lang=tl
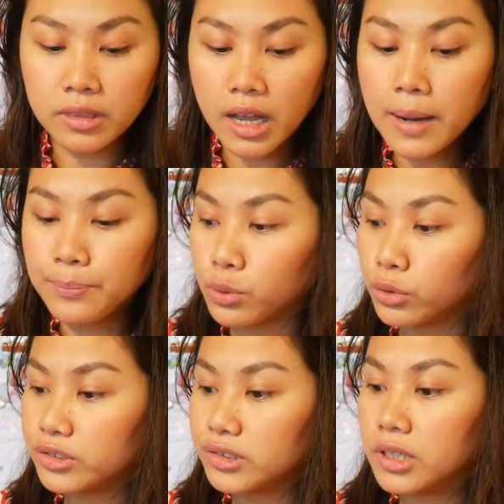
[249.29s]

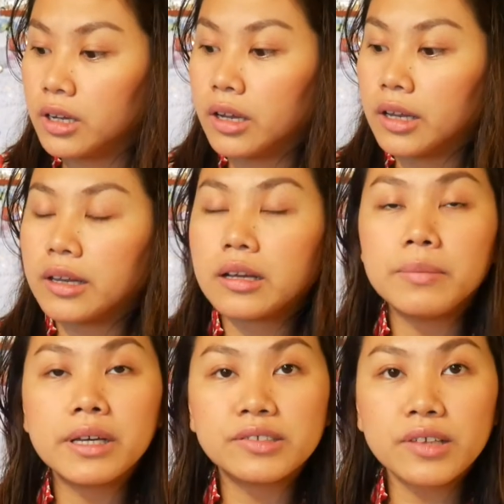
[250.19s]
Tapos,
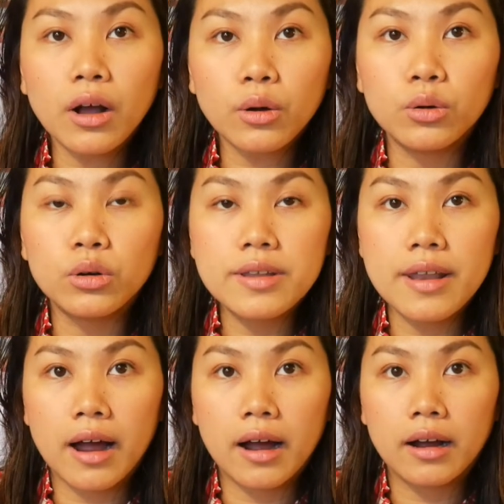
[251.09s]
nagmix ako
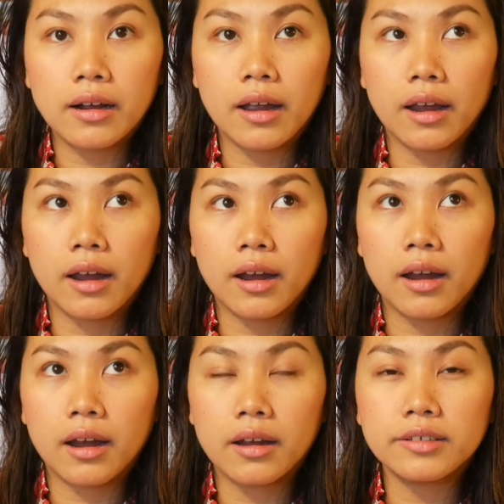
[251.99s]
ng
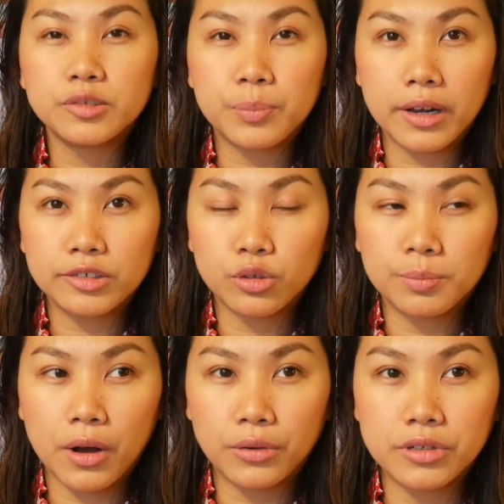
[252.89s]
eh, espresso
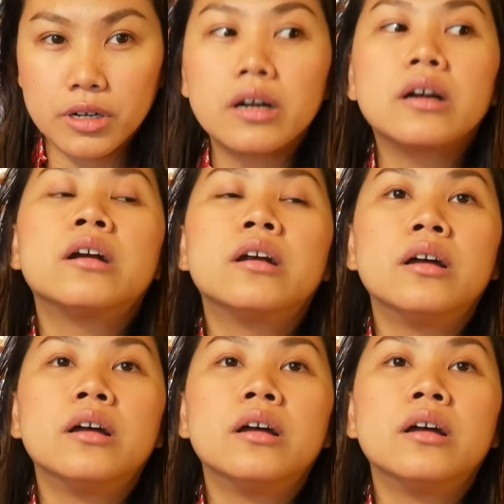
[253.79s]
powder.